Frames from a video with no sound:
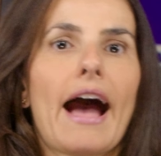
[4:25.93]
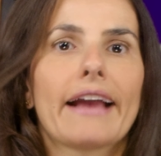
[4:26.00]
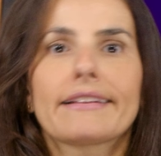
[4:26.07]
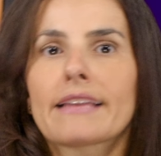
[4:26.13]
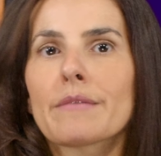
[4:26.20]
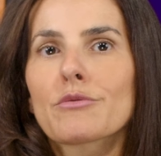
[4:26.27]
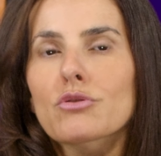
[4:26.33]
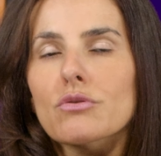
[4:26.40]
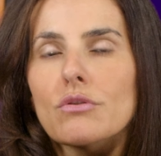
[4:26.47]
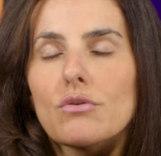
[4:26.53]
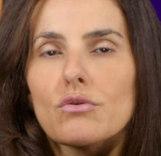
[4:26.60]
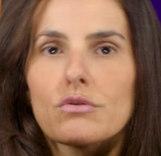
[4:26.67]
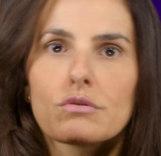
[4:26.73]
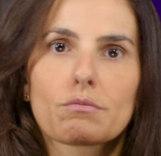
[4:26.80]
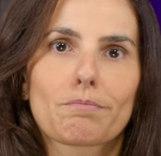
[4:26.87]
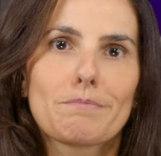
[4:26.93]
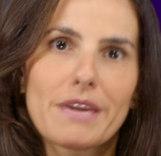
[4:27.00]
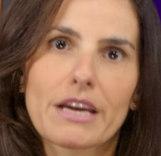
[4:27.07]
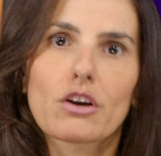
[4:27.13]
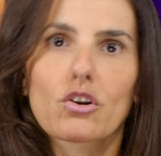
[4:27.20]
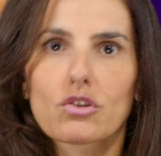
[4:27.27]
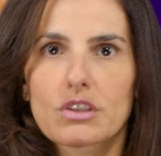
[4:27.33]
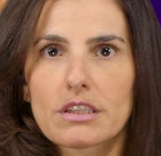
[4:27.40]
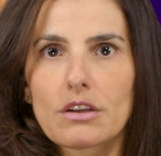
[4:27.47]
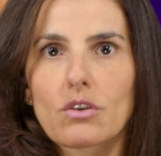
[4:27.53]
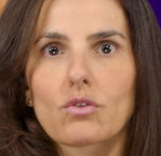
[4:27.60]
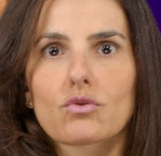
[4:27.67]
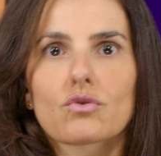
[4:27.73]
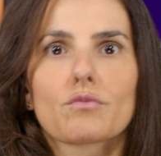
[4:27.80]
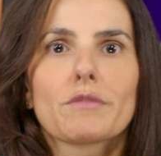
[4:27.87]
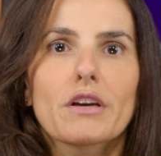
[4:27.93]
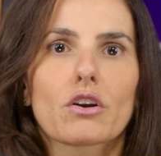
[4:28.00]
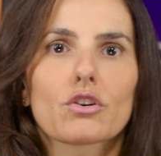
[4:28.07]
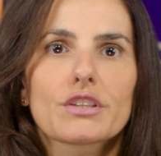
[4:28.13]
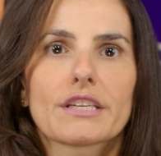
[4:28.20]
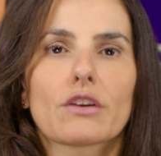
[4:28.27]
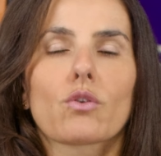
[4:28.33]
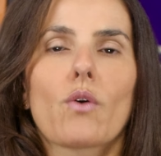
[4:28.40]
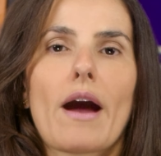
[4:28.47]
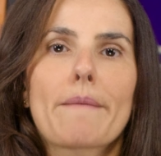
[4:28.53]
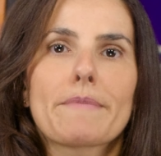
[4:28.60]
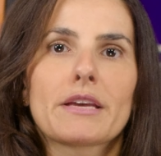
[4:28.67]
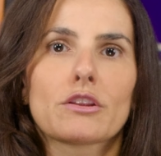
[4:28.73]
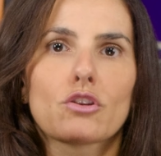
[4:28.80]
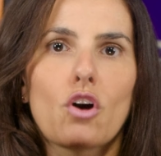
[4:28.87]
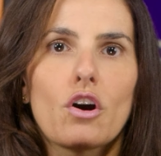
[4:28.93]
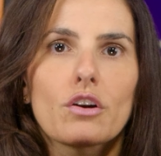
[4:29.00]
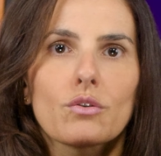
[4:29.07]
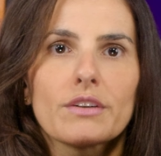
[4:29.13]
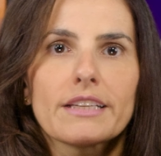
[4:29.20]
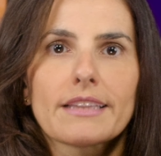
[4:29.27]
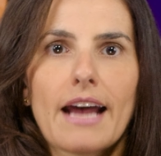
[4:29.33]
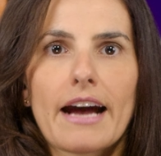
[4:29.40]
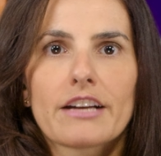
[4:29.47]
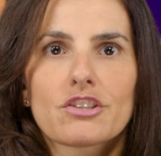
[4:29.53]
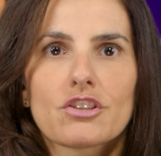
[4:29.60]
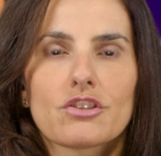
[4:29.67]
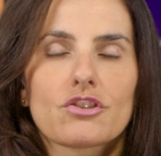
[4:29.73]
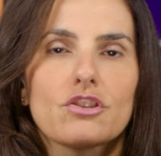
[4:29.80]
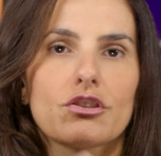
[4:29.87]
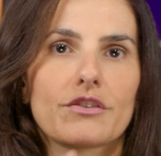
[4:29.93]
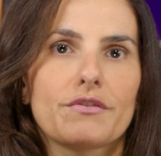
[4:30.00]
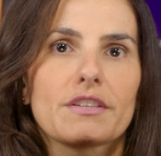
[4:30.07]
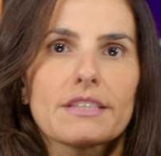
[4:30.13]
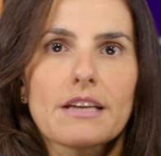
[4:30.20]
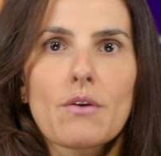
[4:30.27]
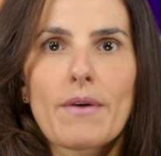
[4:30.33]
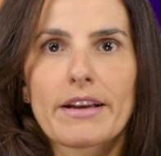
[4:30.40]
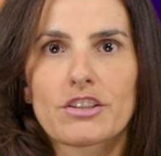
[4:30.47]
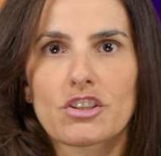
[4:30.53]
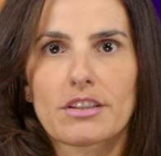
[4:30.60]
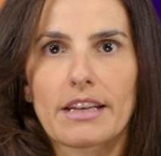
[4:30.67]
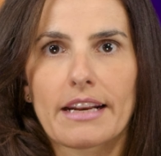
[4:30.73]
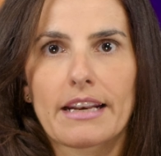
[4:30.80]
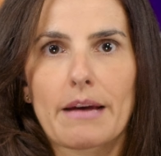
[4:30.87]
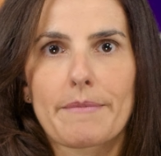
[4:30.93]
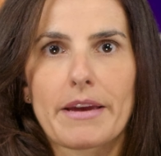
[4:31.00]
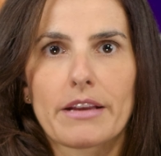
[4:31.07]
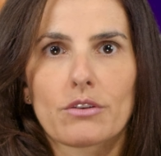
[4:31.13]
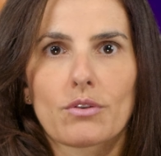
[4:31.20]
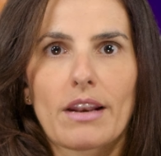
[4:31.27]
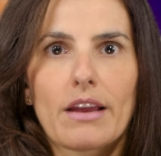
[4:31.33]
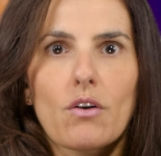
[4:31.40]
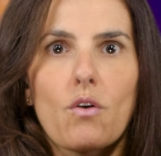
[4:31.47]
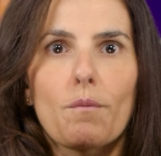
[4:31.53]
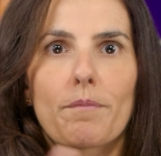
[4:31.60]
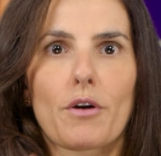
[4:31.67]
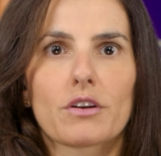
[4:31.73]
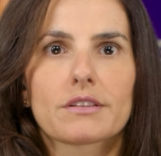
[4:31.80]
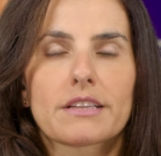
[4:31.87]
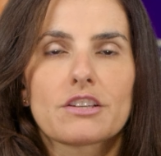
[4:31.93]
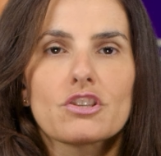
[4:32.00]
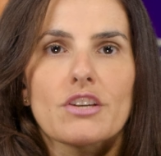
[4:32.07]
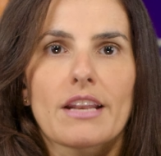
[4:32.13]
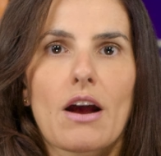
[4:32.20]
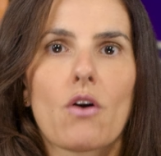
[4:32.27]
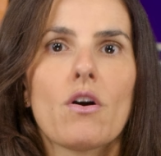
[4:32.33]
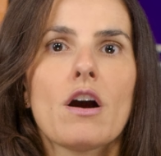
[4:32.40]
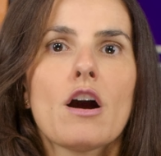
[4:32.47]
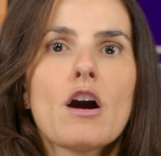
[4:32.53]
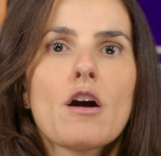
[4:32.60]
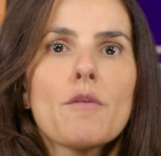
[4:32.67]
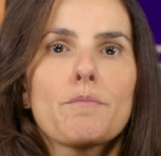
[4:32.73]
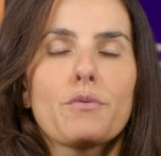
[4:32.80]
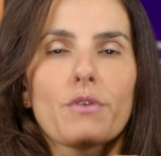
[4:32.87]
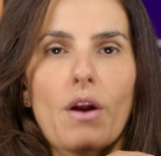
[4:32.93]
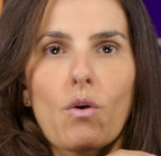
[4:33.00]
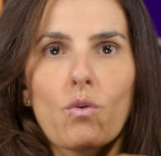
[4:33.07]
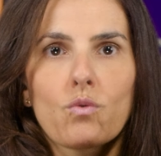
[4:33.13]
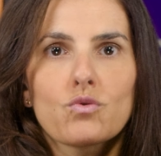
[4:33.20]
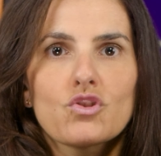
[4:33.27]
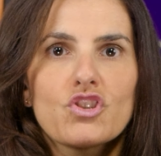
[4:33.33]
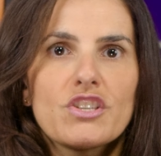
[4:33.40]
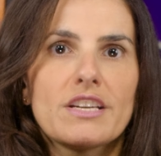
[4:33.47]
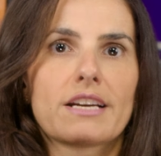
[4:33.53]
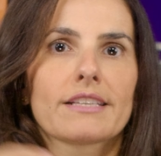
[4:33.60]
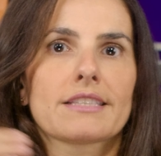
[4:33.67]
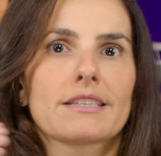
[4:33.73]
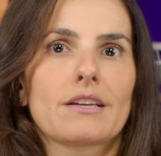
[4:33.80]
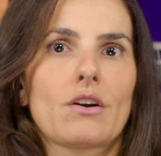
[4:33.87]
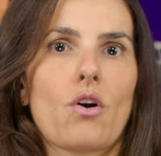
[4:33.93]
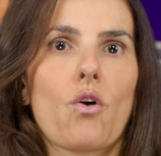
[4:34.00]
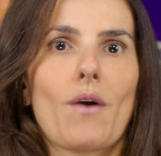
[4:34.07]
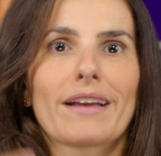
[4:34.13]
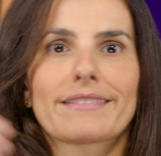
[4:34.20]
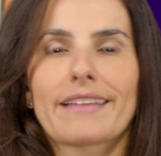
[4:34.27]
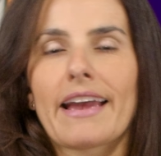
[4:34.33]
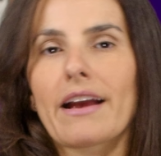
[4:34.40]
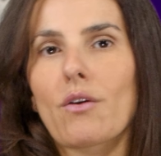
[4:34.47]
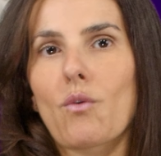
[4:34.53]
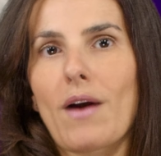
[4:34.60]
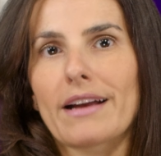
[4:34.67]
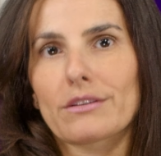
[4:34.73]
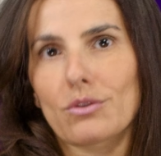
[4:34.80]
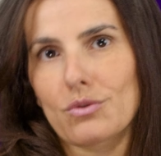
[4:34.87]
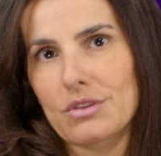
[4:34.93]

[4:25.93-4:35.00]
Aí temos os microciclos. O microciclo é a menor unidade de divisão aí de treinamento. Ela é composta em geral por alguns dias ou até quatro